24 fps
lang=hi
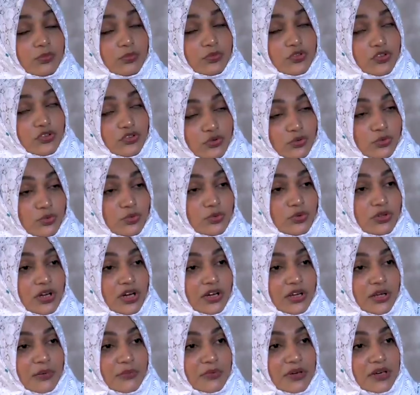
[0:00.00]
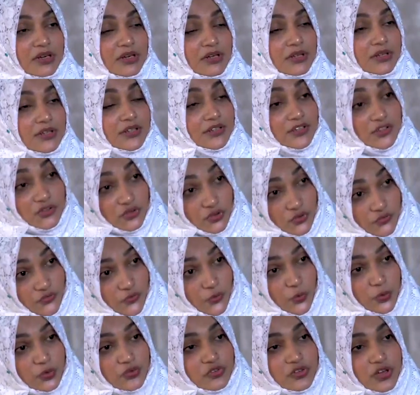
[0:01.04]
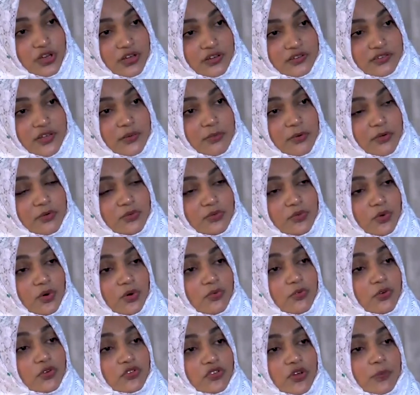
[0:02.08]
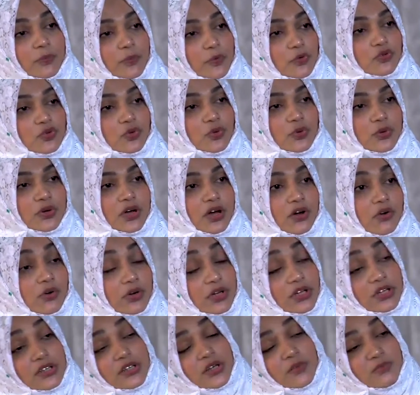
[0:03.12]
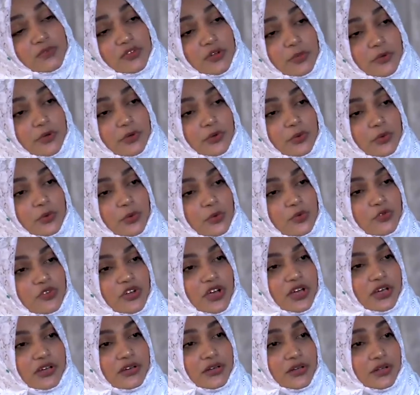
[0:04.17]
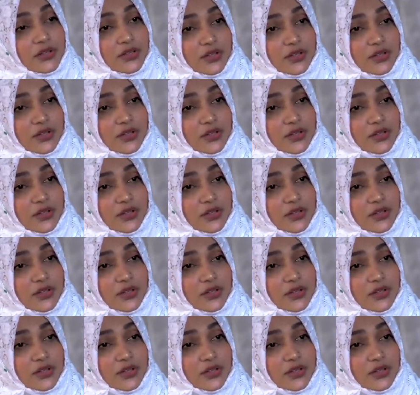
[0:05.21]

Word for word: मुझे जुनून था कि मैं किसी फोर्स का हिस्सा बनूँ और वो सब कुछ हो गया और एकदम से फिर टूट जाए